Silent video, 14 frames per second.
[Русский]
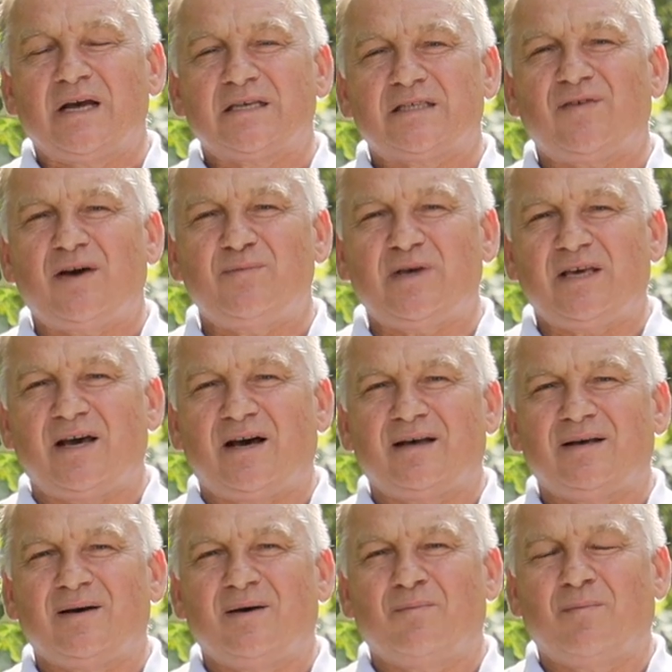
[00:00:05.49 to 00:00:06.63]
С вами
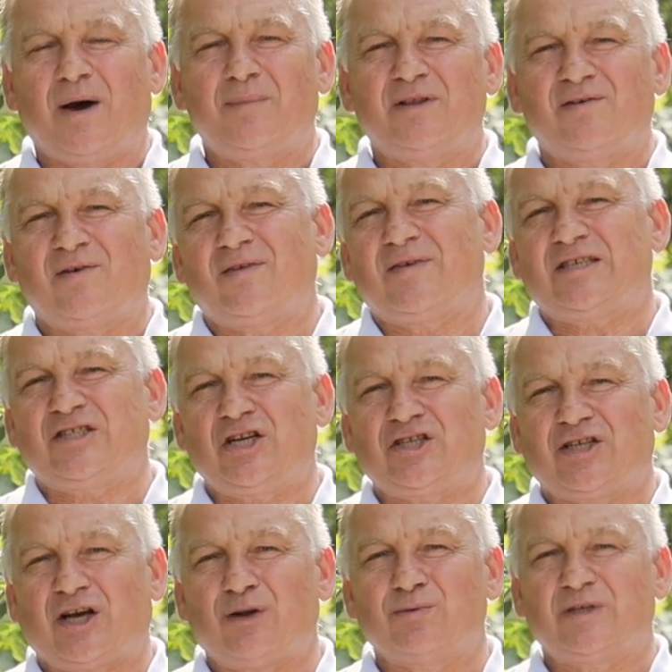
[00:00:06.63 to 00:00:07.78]
я, Бабин Иван
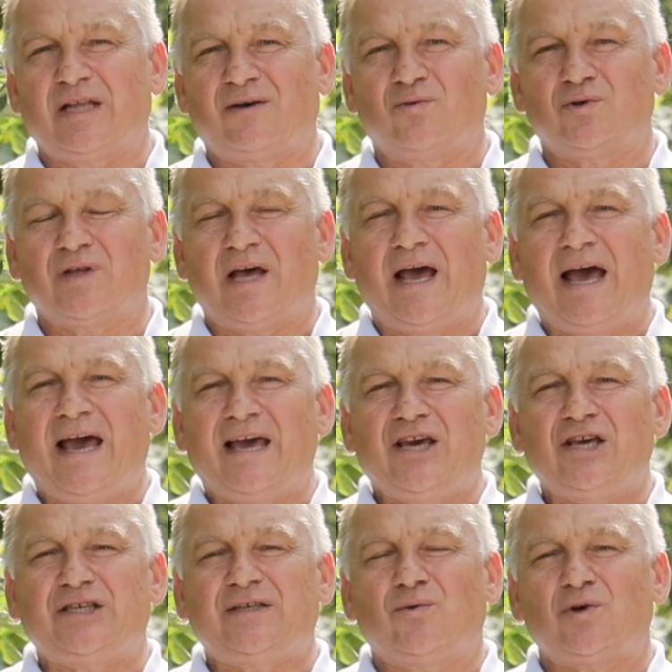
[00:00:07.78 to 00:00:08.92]
Васильевич, Харом-садовод.
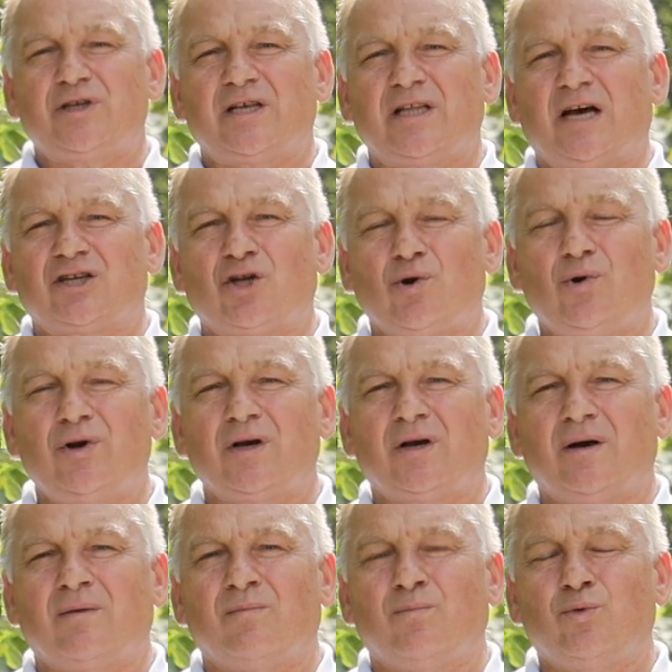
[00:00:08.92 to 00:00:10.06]
И сегодня наш
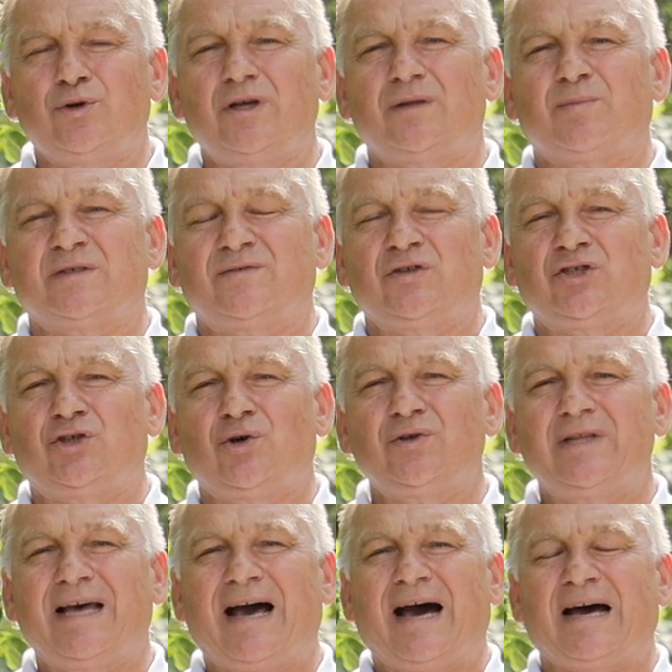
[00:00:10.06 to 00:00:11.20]
ролик будет
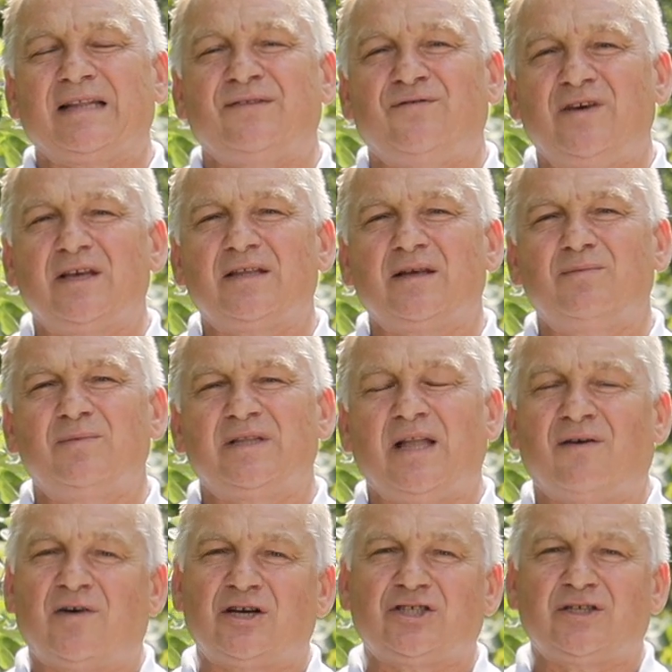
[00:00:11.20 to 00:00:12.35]
посвящен ответам
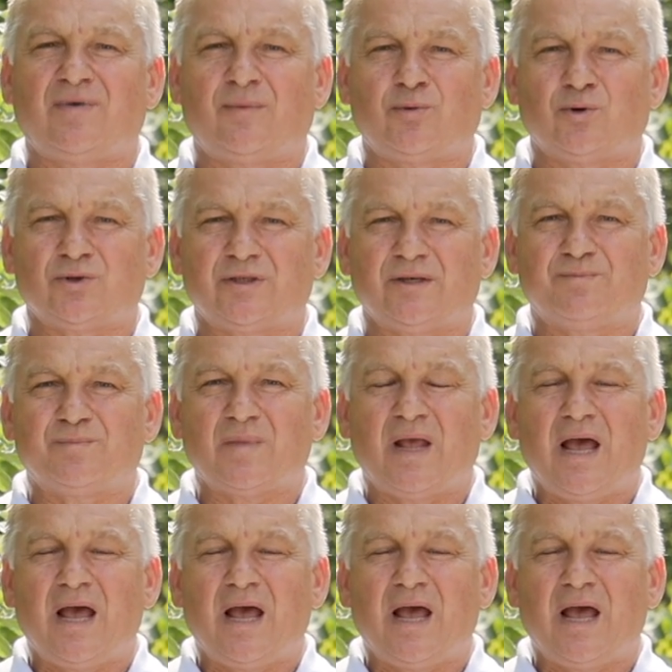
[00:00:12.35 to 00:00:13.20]
на ваши вопросы.